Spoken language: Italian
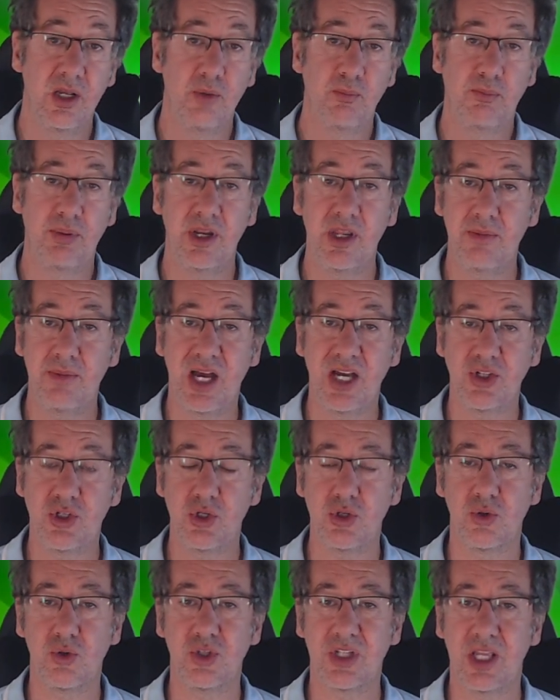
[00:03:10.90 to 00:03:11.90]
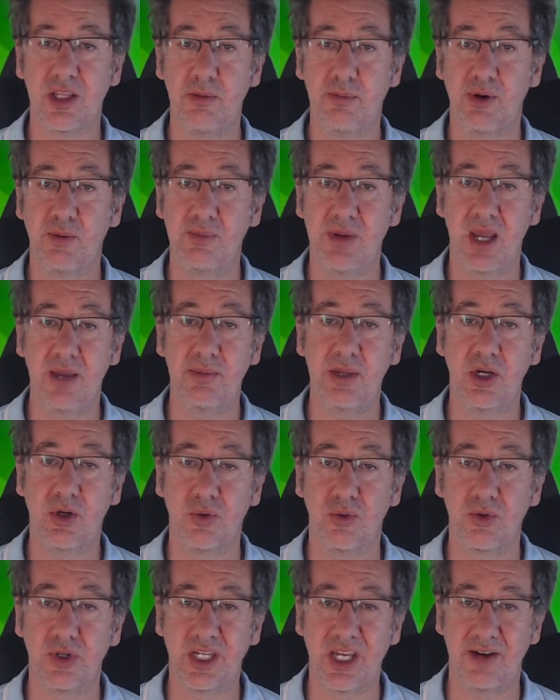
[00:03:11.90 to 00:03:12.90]
Prima ci sono stati problemi
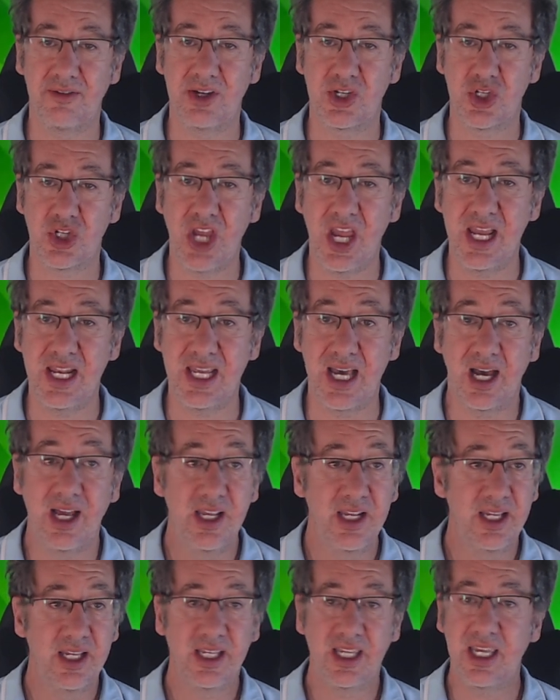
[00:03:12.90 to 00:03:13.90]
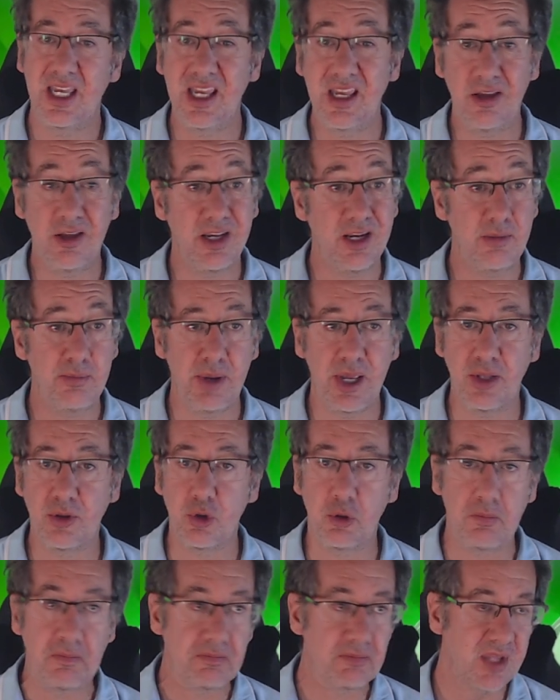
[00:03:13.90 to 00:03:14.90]
con Kravashkelia che,
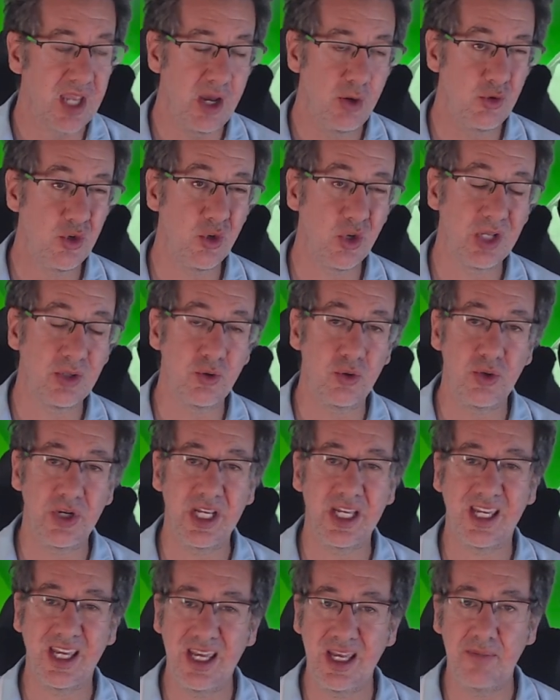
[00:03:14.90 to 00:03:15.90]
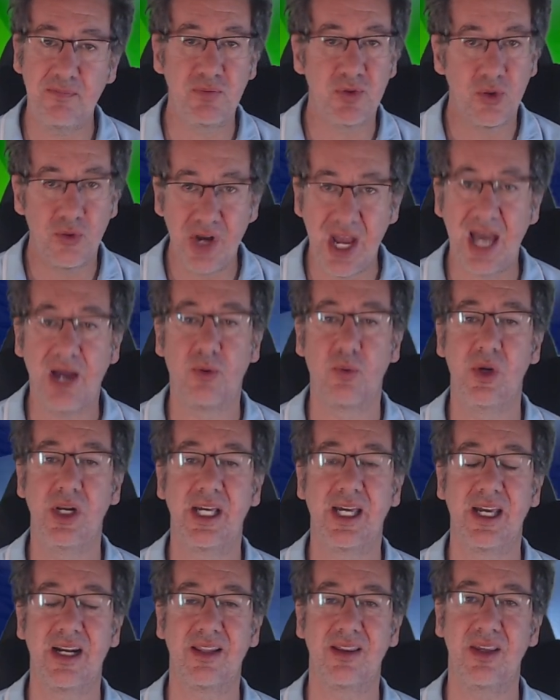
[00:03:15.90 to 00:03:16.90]
ripeto, è un giocatore che non ha quelle
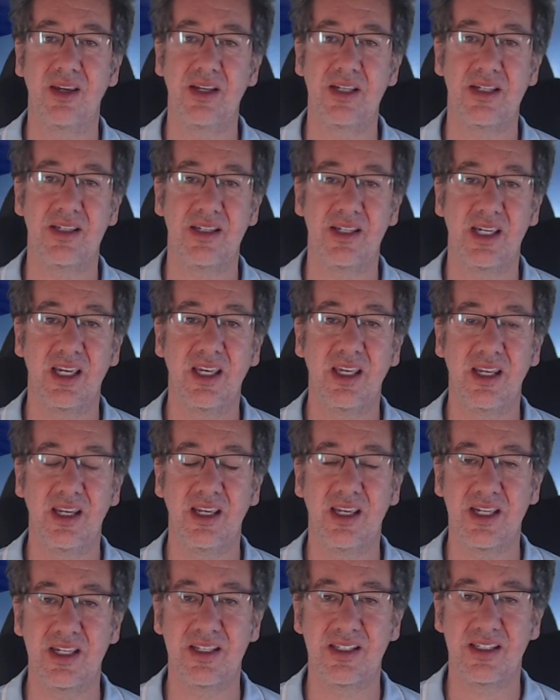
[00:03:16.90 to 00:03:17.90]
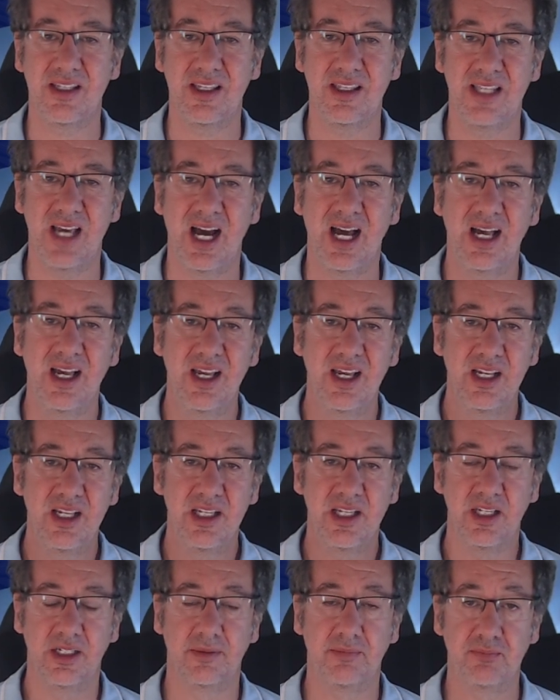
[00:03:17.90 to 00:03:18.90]
caratteristiche richieste da
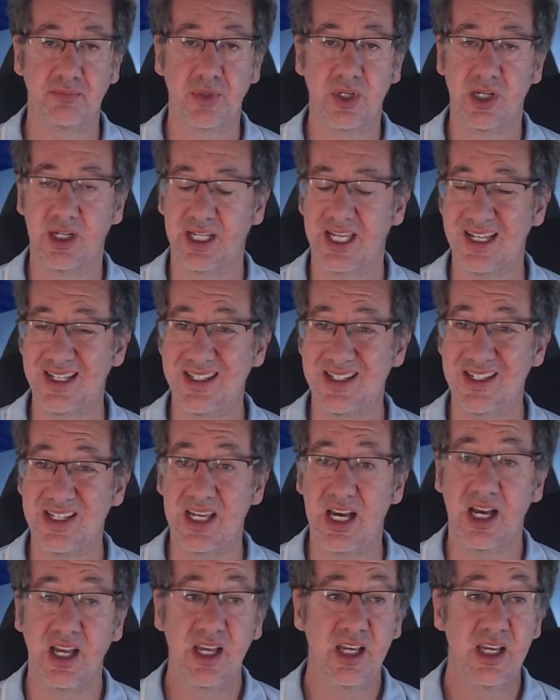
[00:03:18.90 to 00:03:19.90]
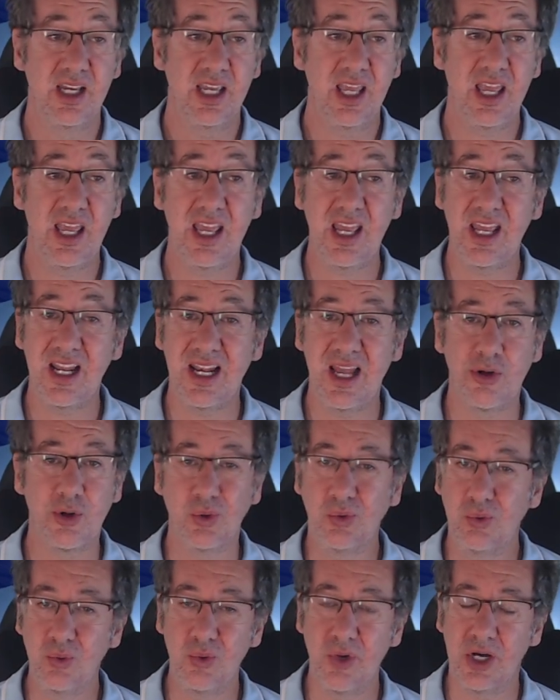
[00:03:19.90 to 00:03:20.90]
ehm, Garcia. E la
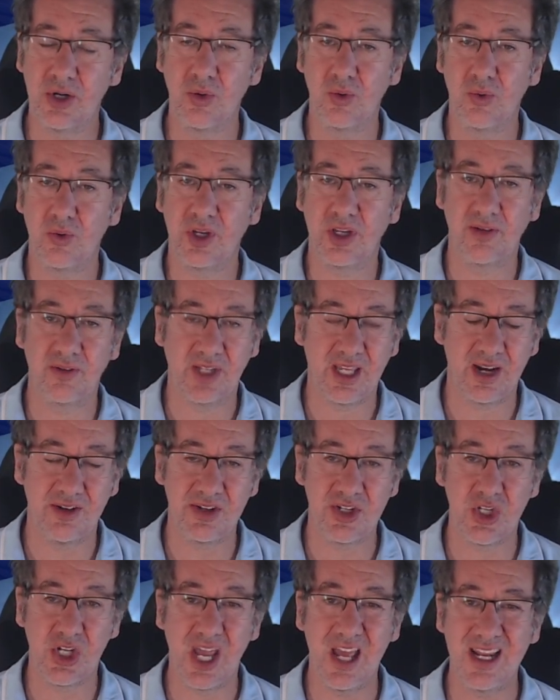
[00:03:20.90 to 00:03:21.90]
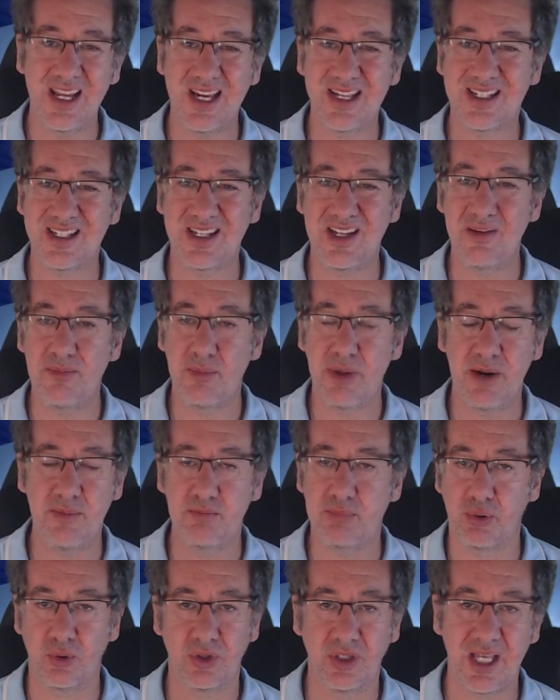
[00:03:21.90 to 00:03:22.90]
rottura con Kravaskhelia sembra
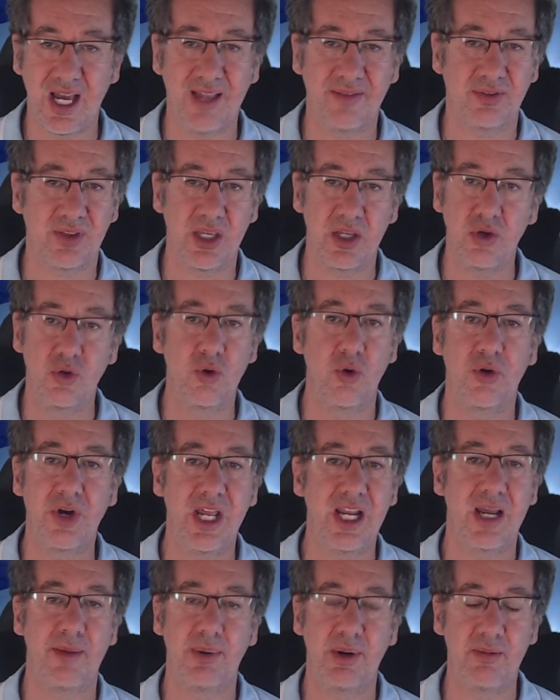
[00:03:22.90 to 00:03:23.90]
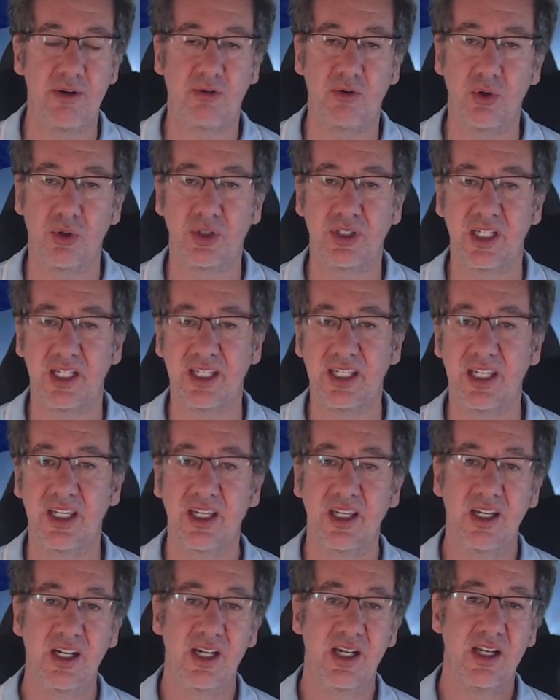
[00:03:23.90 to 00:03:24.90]
importante, non è la prima volta
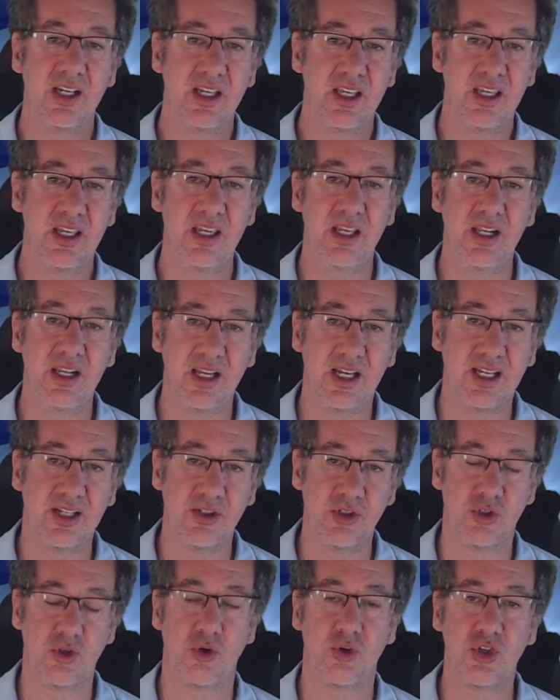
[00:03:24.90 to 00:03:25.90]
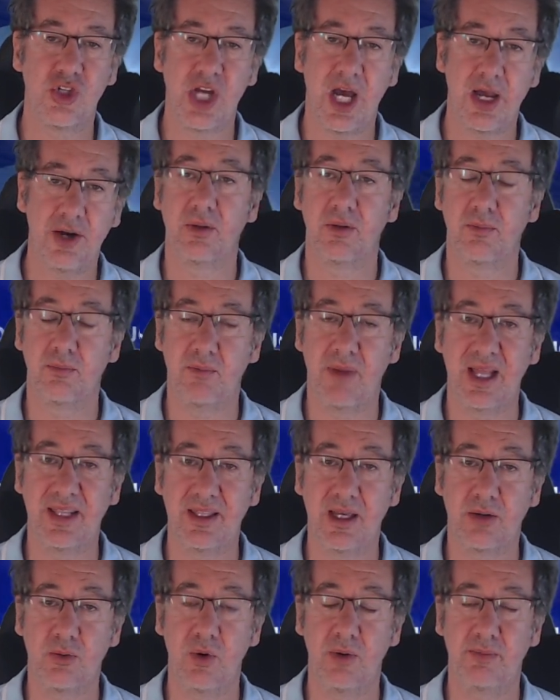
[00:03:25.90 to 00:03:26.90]
che il Giorgiano
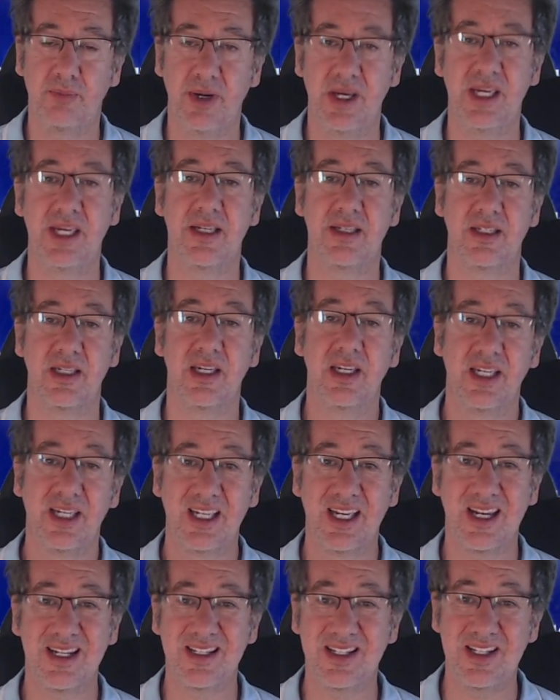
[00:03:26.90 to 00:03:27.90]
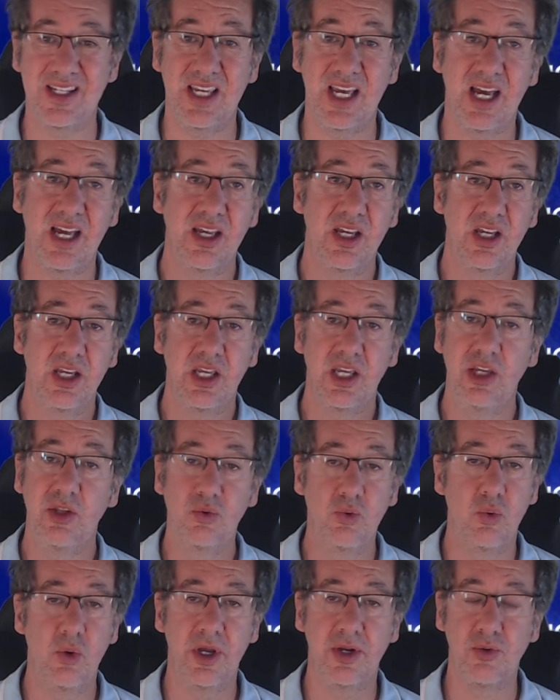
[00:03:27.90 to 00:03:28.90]
manda a quel paese Garcia, i
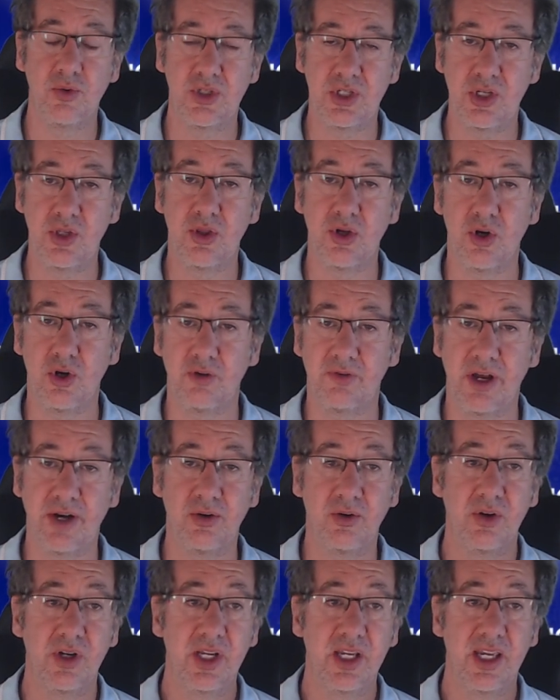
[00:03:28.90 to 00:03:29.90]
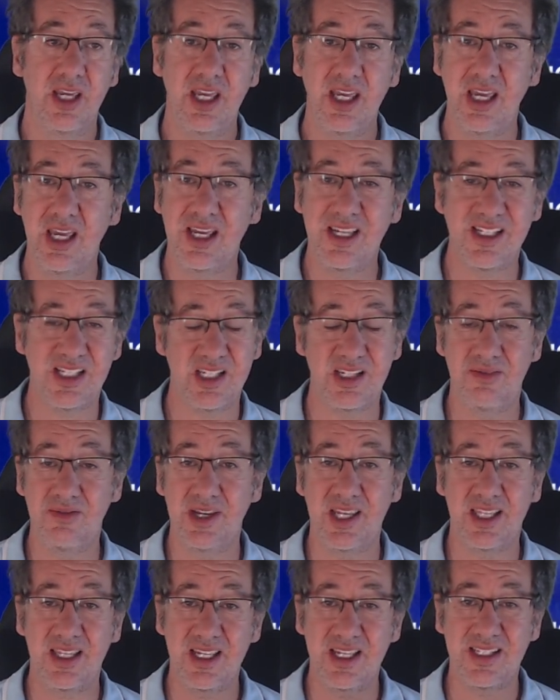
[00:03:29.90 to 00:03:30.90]
due non si trovano e si
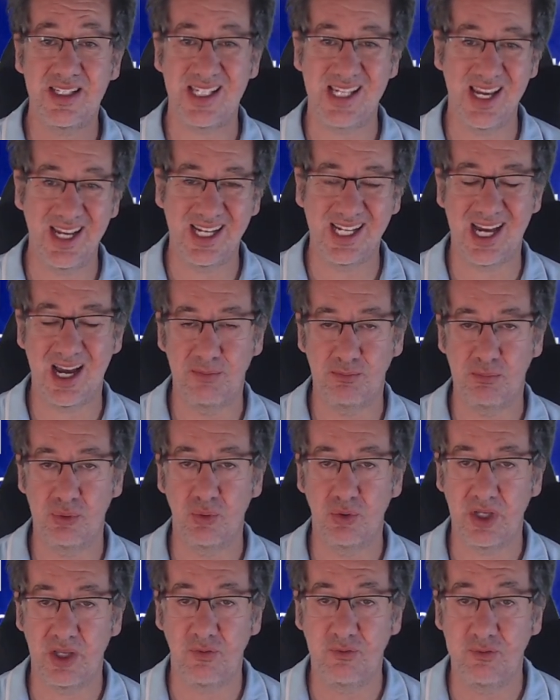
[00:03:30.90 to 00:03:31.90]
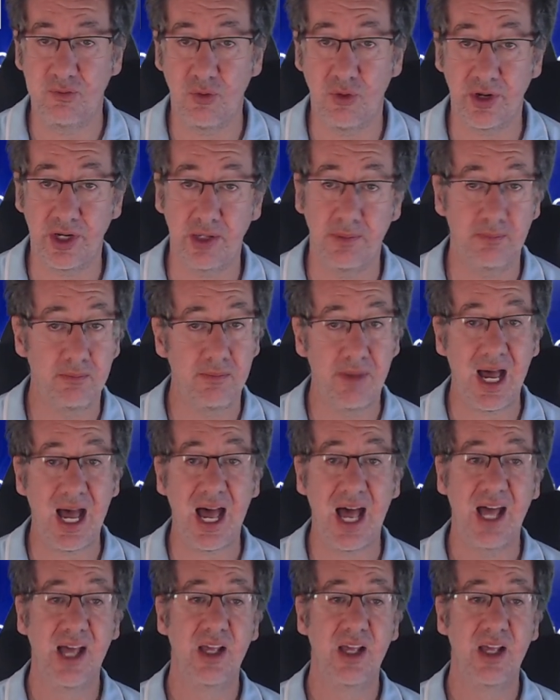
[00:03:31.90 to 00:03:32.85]
vede sia in campo che fuori. Ma